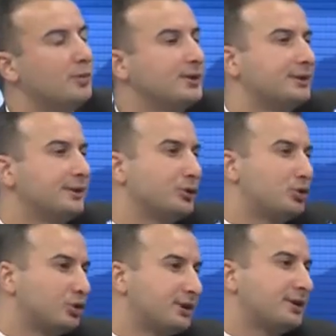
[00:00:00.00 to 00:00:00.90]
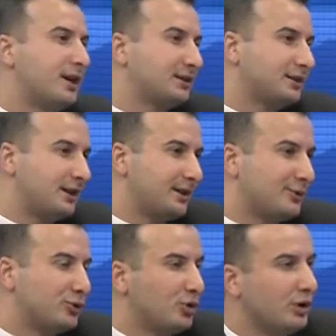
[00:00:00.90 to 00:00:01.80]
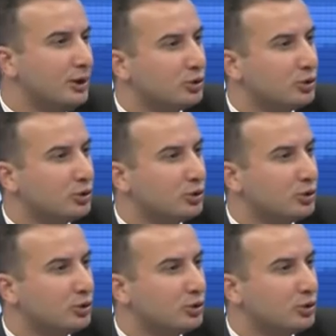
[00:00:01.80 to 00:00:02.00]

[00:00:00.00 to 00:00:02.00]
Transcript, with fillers: köy basıldı, şurada tanklar geziyor,